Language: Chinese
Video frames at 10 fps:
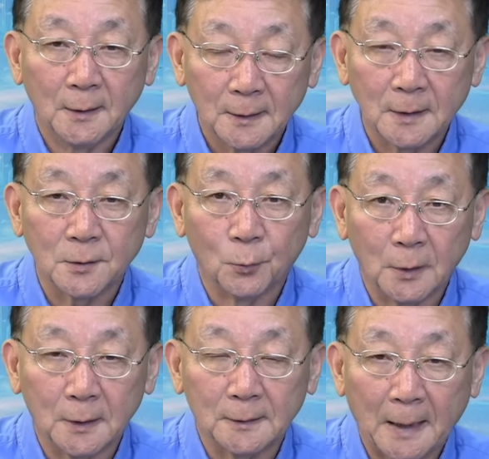但是
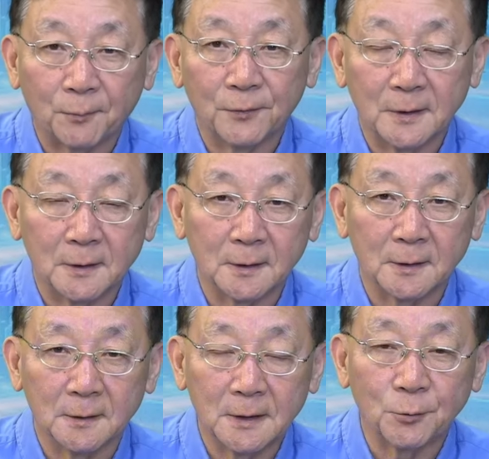我大部分的这
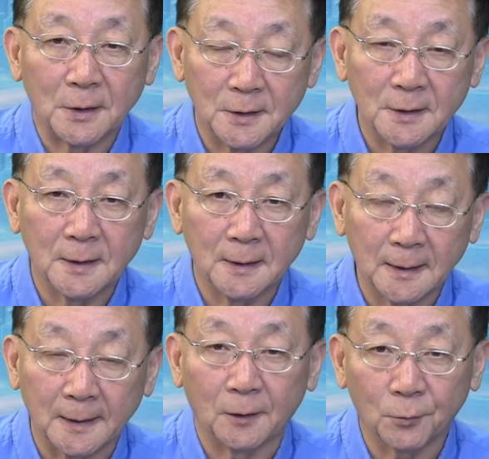个竞选基金
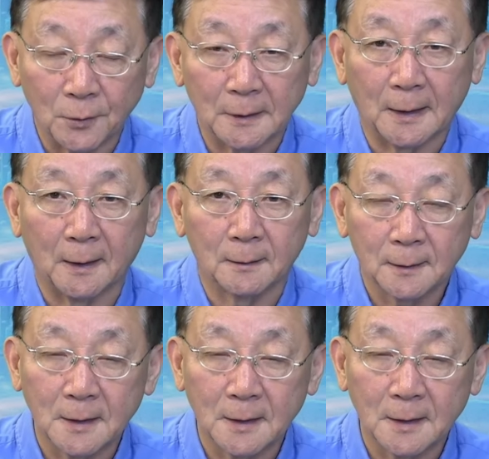也给了共和党，